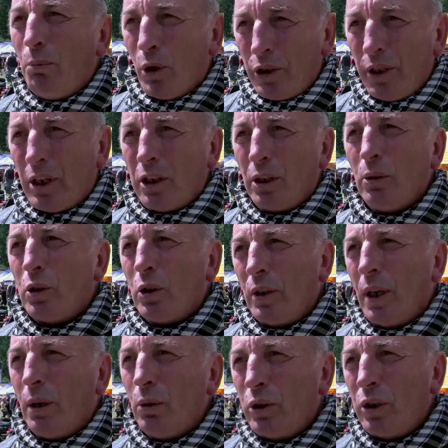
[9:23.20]
Można się dużo
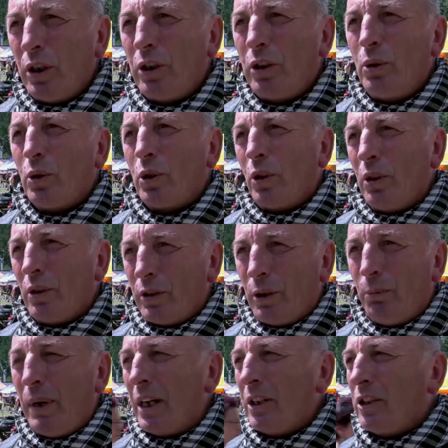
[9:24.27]
nauczyć, dużo
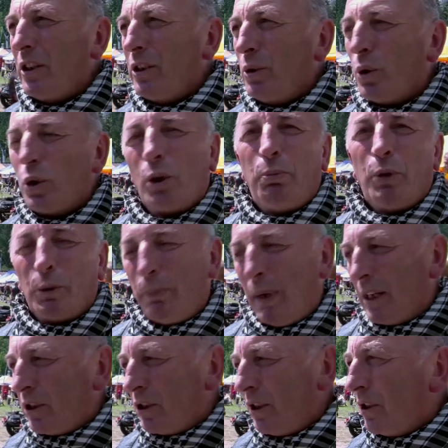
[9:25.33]
zobaczyć, dużo
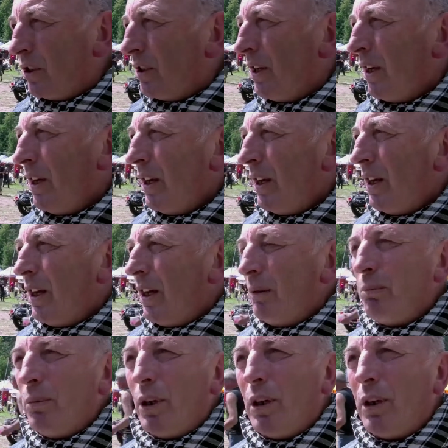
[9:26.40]
podpatrzeć
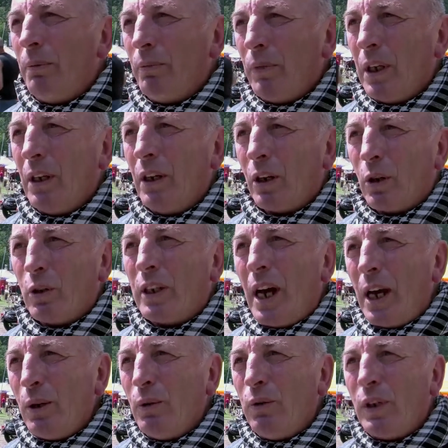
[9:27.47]
bo
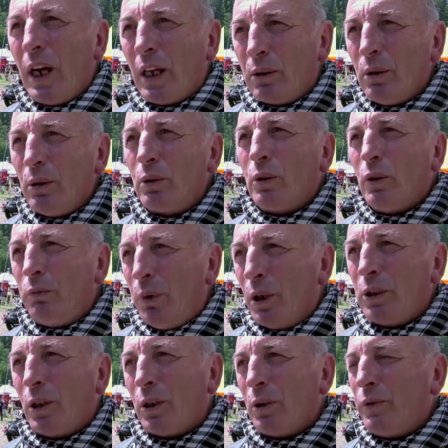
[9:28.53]
rodzajów, gatunków,
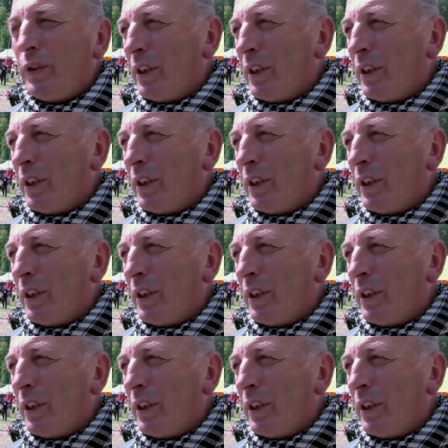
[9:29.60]
motorów